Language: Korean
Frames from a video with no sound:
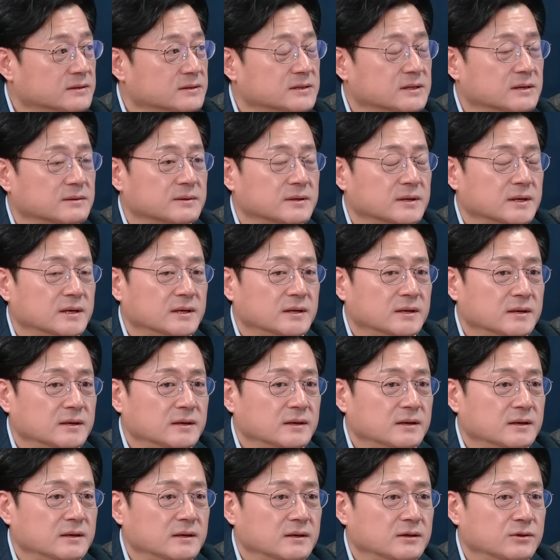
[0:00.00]
음. 근데
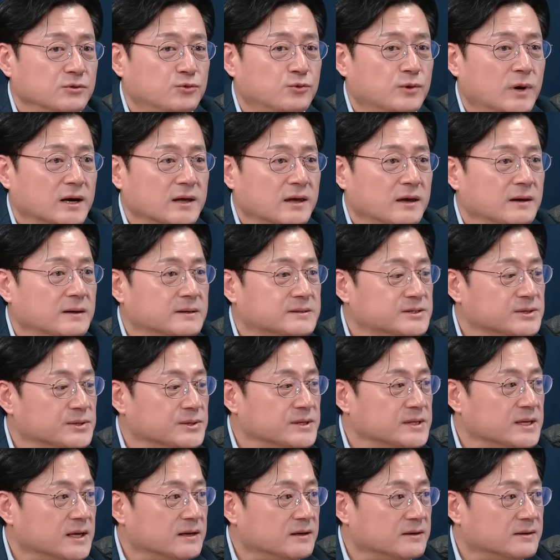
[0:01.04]
이 누가
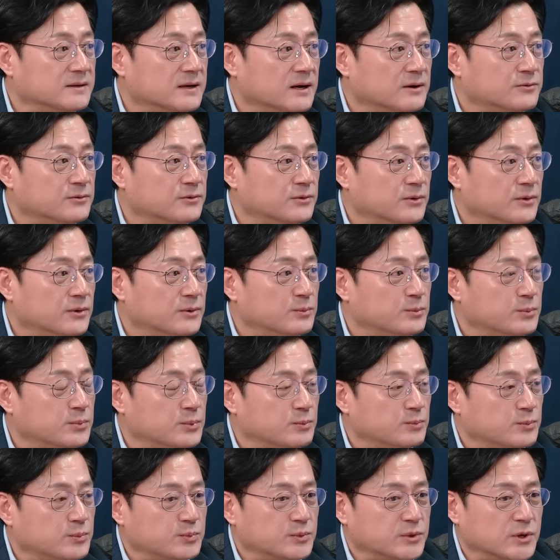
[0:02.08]
개혁적이냐를 갖고
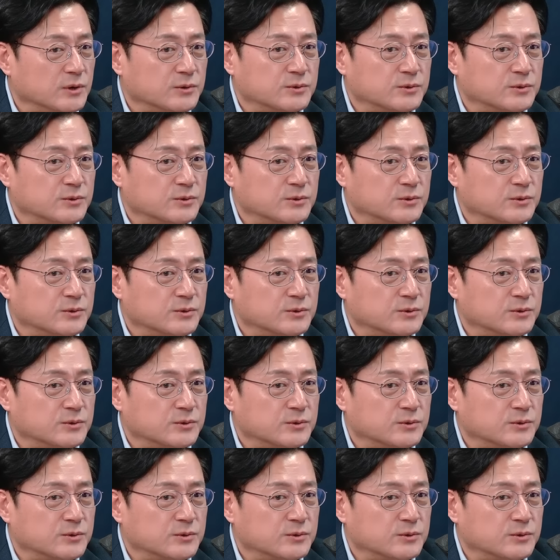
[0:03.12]
네.